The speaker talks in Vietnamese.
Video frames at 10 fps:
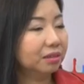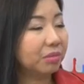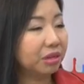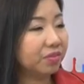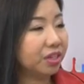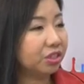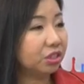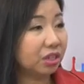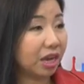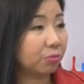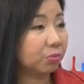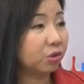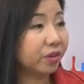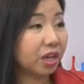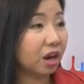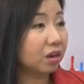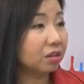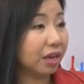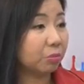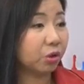bởi vì trường học đối với nó
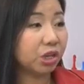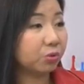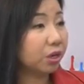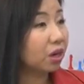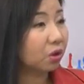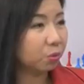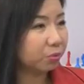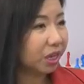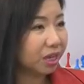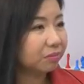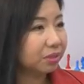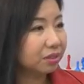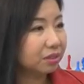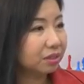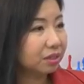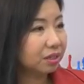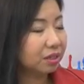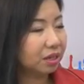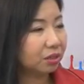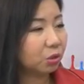là một cái điều rất là khủng khiếp
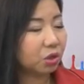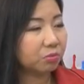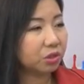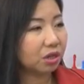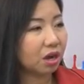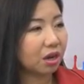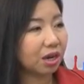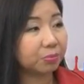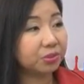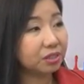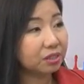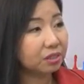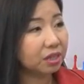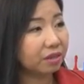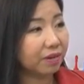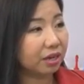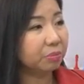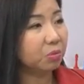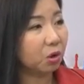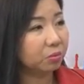à, tôi không cho con học trước khi vào
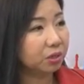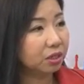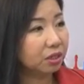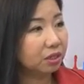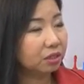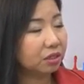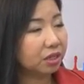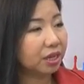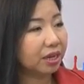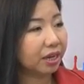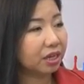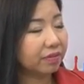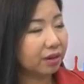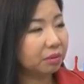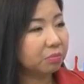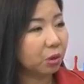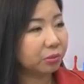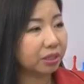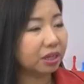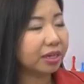lớp 1 cho nên là khi vào lớp 1
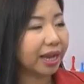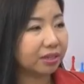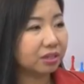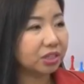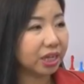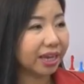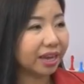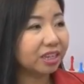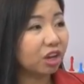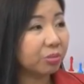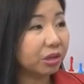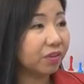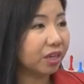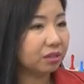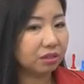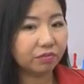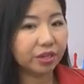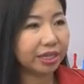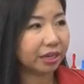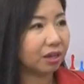thì tất cả những đứa trẻ khác đều biết viết nó
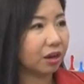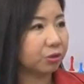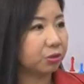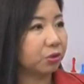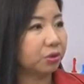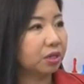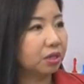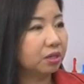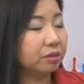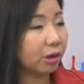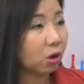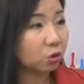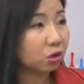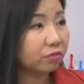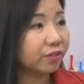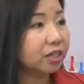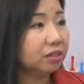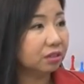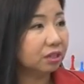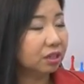viết dặn dò được rồi nhưng mà con tôi không viết
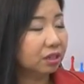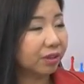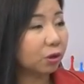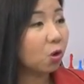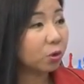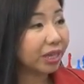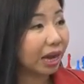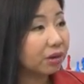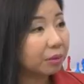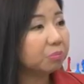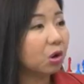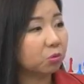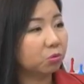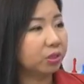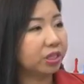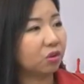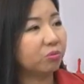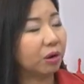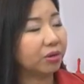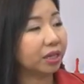được và cô giáo lớp 1 của cháu
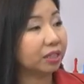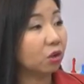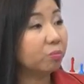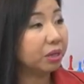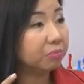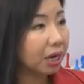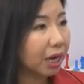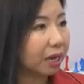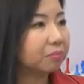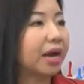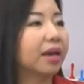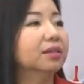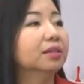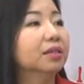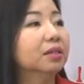bảo rằng cháu bị mất căn bản